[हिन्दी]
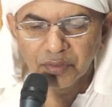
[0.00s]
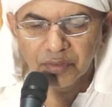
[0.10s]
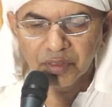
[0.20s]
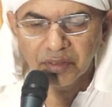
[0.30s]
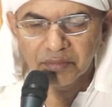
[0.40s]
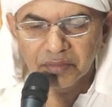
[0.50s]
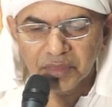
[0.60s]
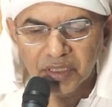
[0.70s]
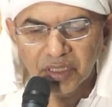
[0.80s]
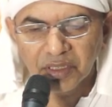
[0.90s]

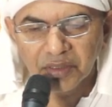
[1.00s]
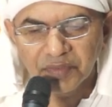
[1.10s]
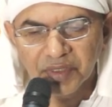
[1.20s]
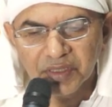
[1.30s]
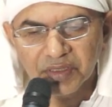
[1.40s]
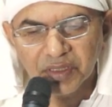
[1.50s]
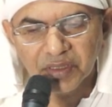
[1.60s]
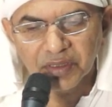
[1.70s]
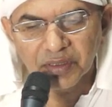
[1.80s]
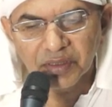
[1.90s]
हुक्म तले वेसक
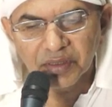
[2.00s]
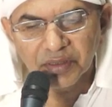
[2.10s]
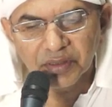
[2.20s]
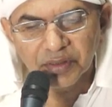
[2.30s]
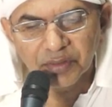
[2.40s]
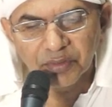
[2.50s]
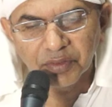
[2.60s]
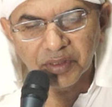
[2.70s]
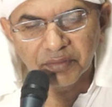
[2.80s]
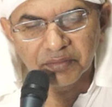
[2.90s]
के
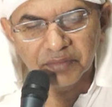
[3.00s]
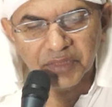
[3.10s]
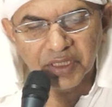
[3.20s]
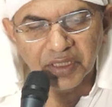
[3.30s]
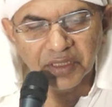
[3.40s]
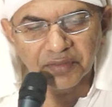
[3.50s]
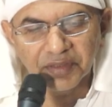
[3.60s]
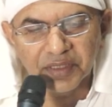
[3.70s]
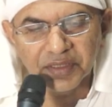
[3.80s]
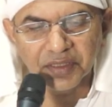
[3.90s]
हुक्म तले
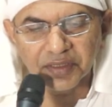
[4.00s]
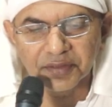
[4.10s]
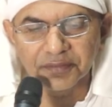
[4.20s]
वेसक